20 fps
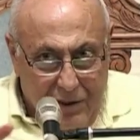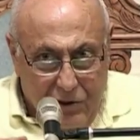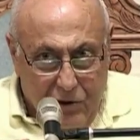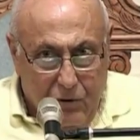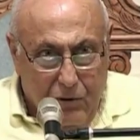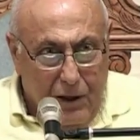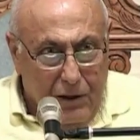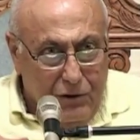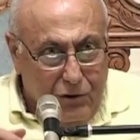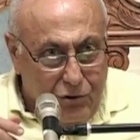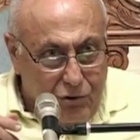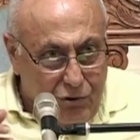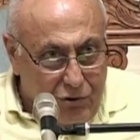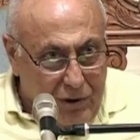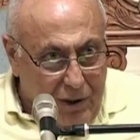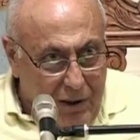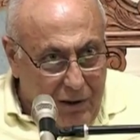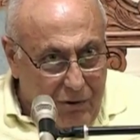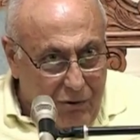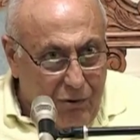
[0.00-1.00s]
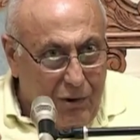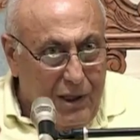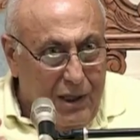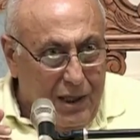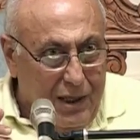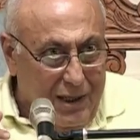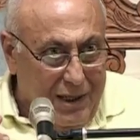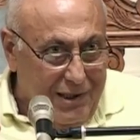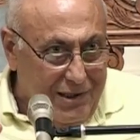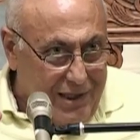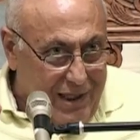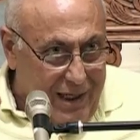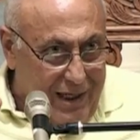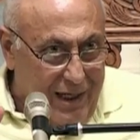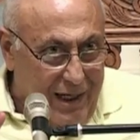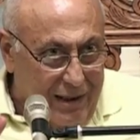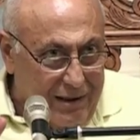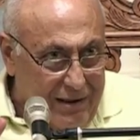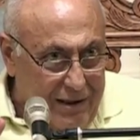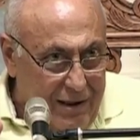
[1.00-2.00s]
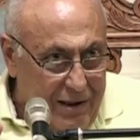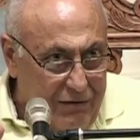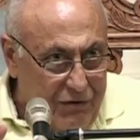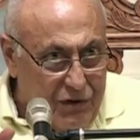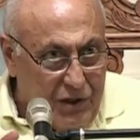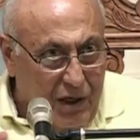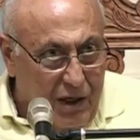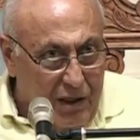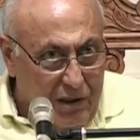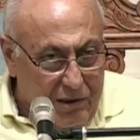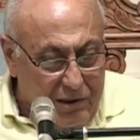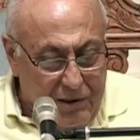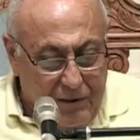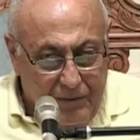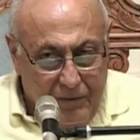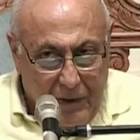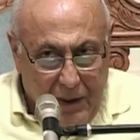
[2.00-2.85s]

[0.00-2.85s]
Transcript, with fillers: دلوقتي صدرة ولا رئيس كهنة حتى مفيش خالص